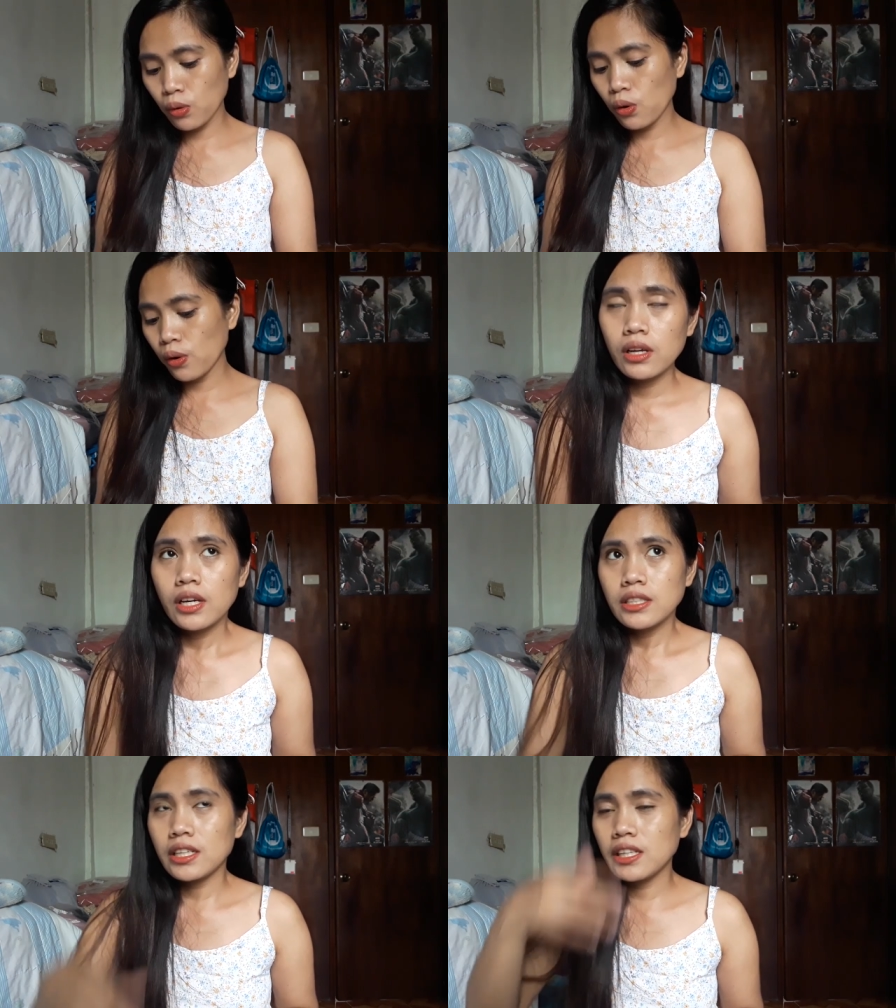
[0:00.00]
po.
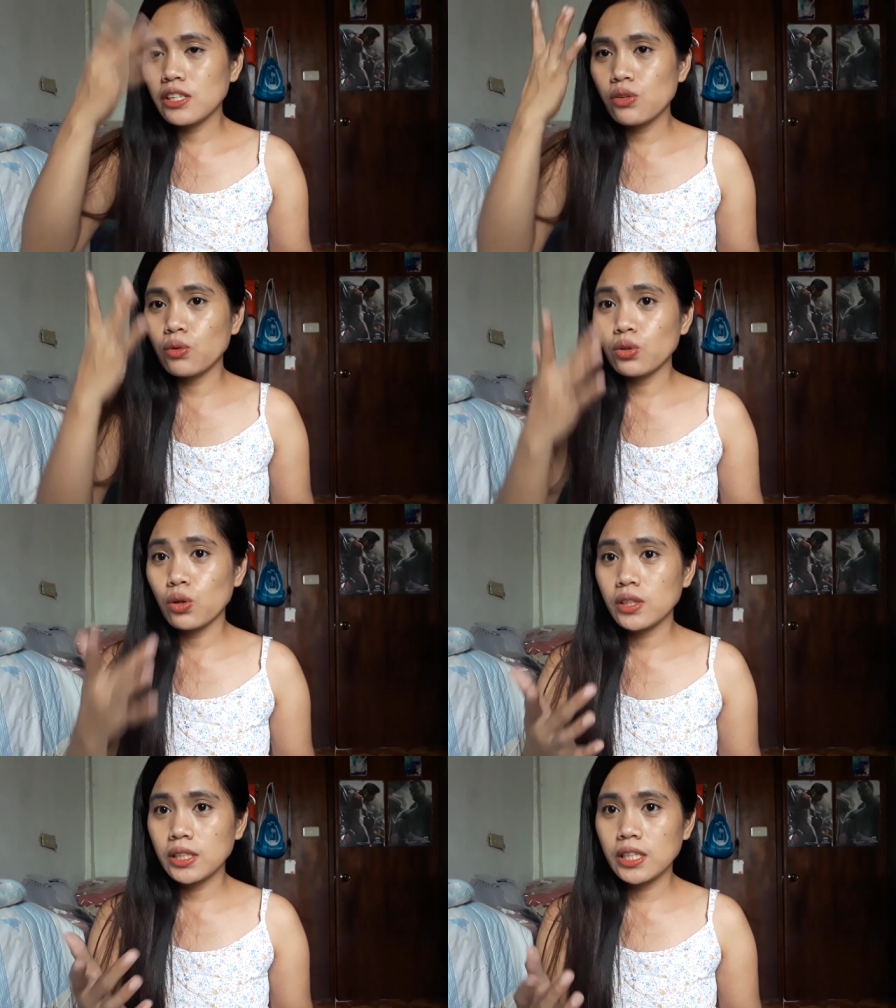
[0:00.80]
Sa T-zone
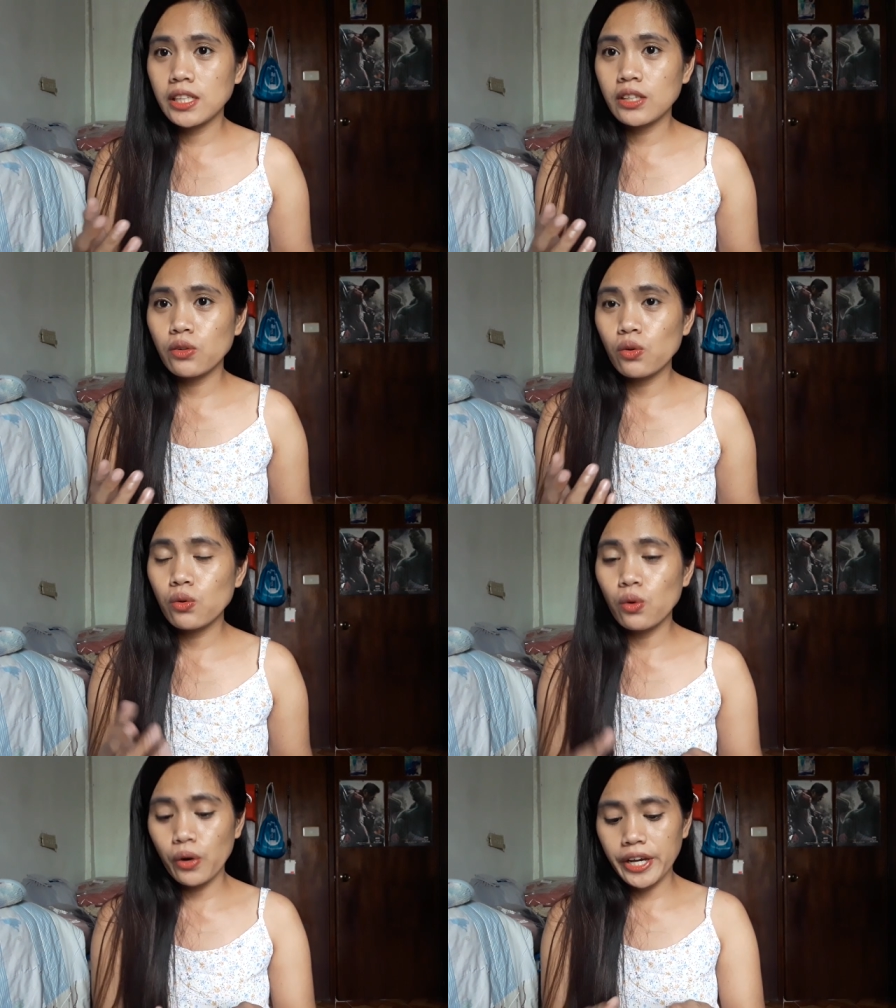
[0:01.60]
ko, titignan ko
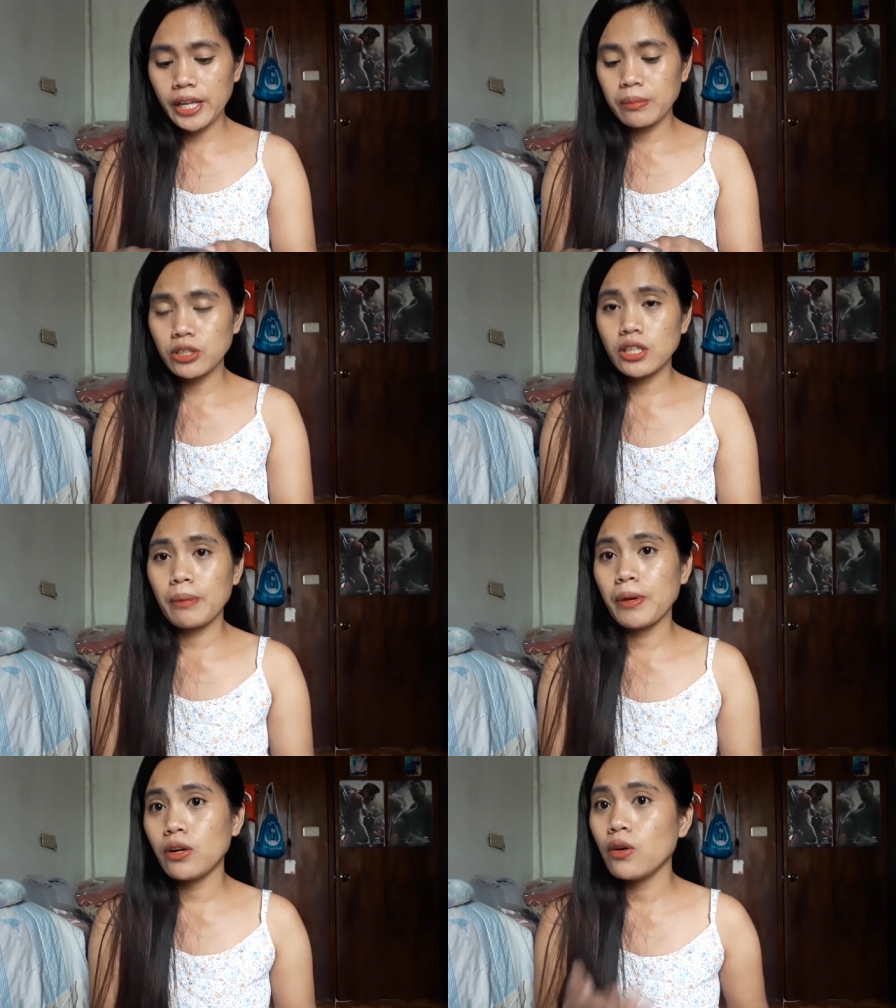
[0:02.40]
kung oily ba siya.
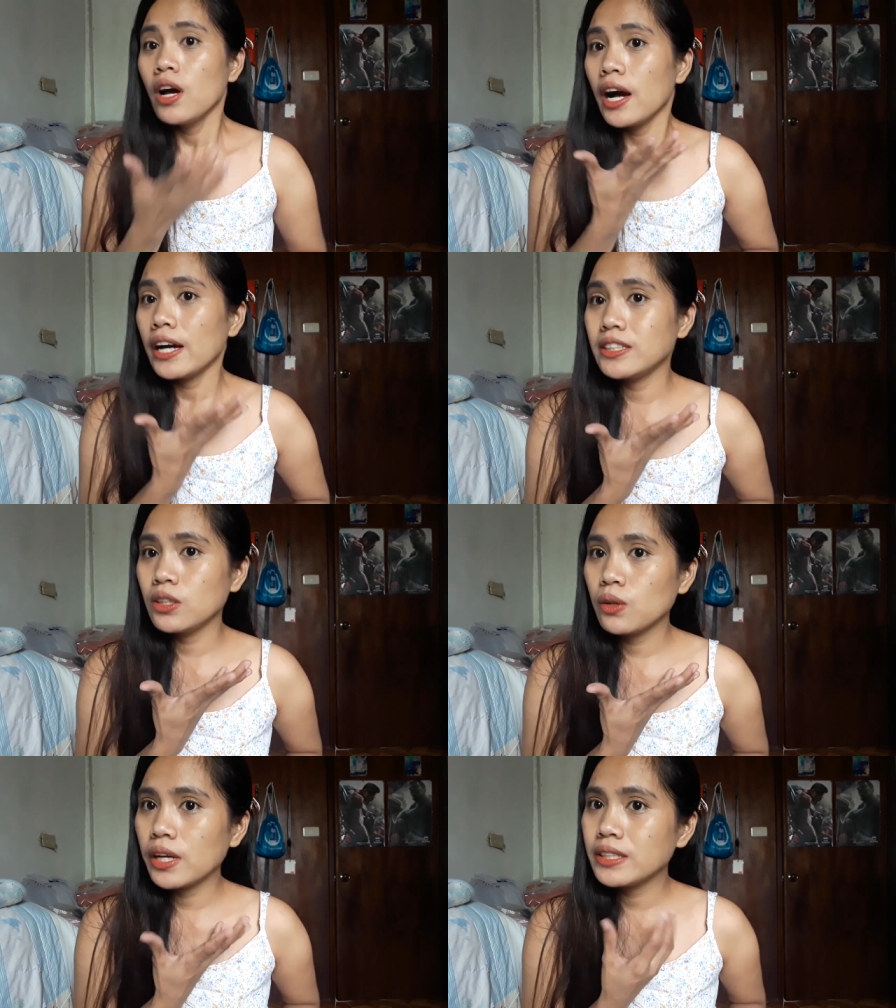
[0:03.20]
Pero as
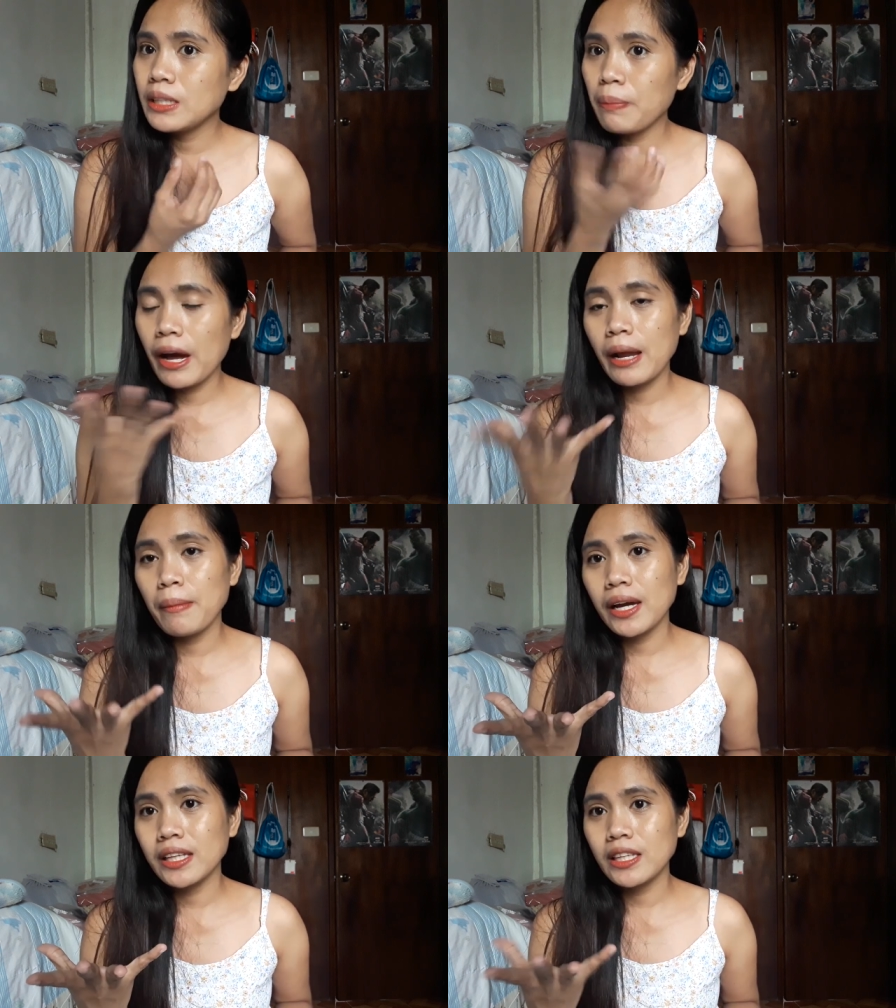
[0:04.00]
you can see,
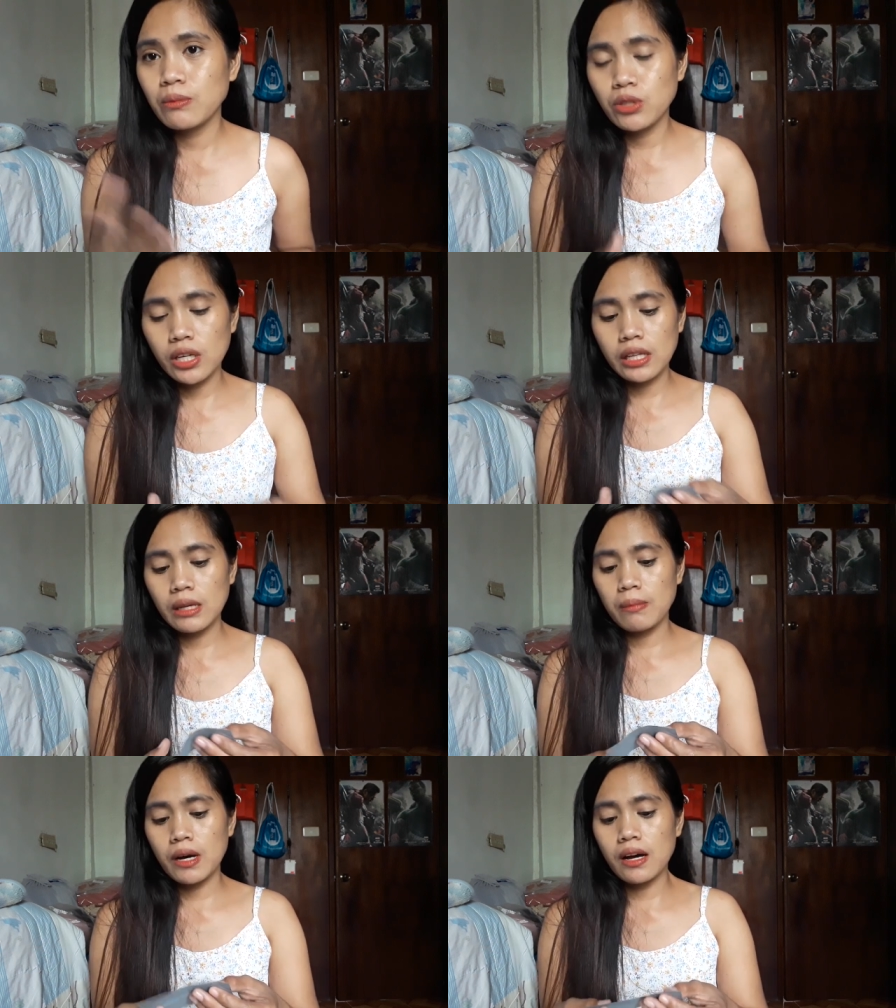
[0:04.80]
parang makintab siya, ba
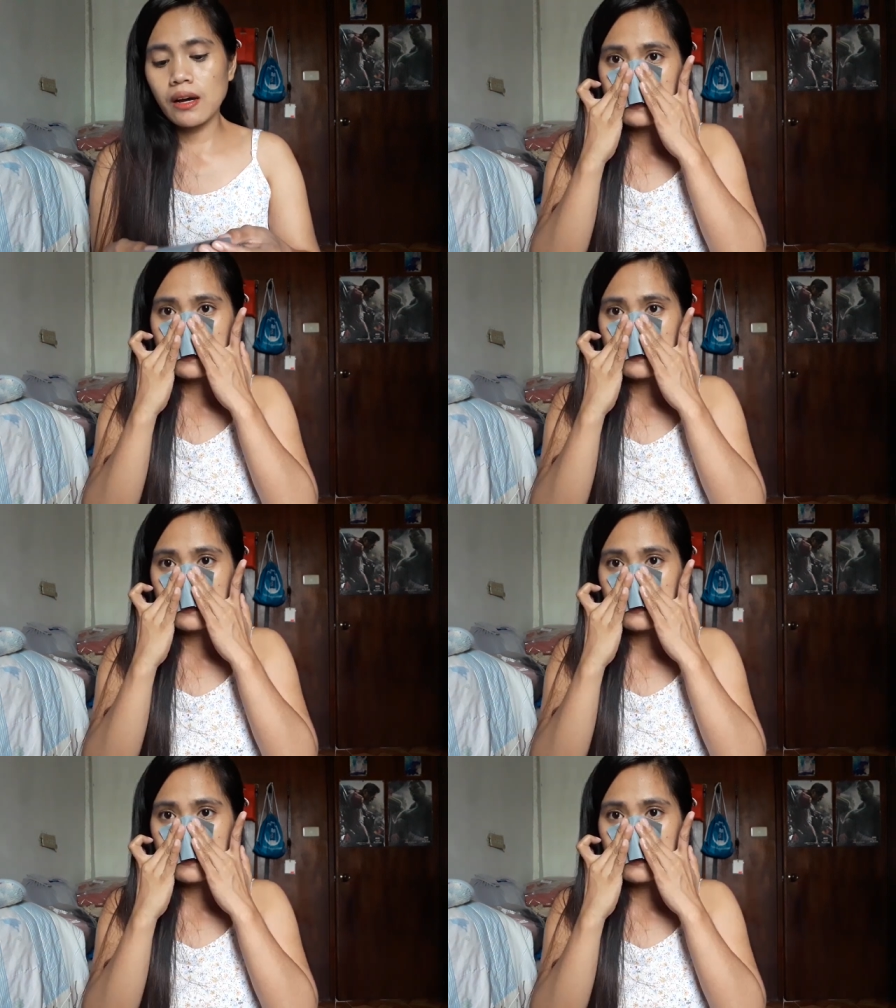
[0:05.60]
diba?